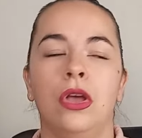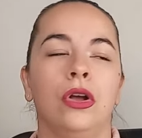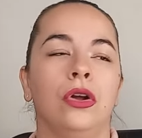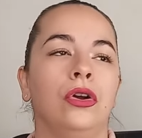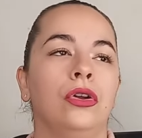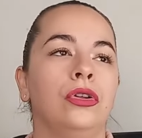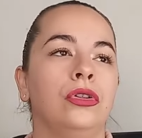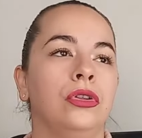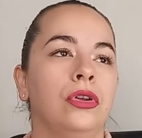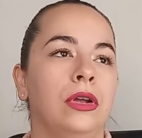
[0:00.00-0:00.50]

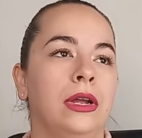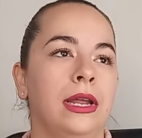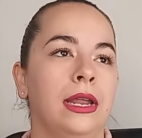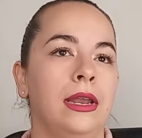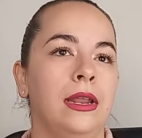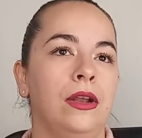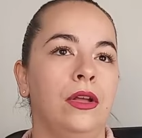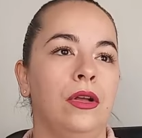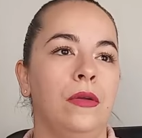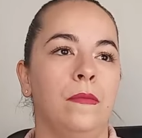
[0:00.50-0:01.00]
Con otro
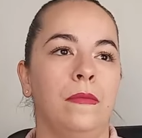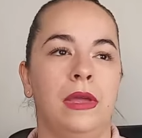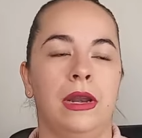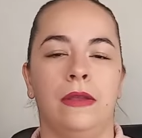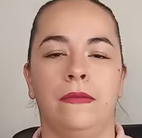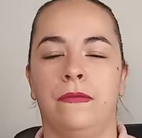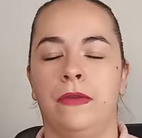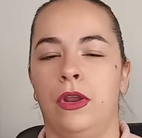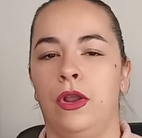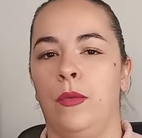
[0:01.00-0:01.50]
género me
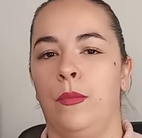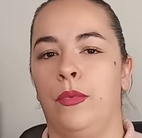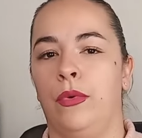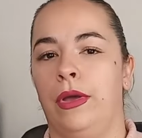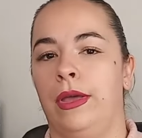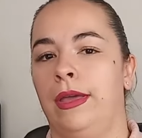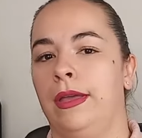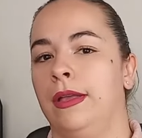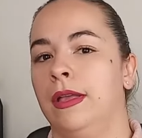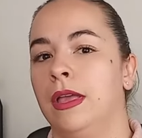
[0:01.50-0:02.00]
refiero
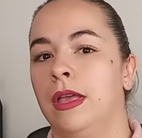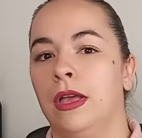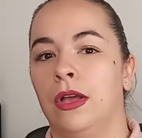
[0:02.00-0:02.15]
pues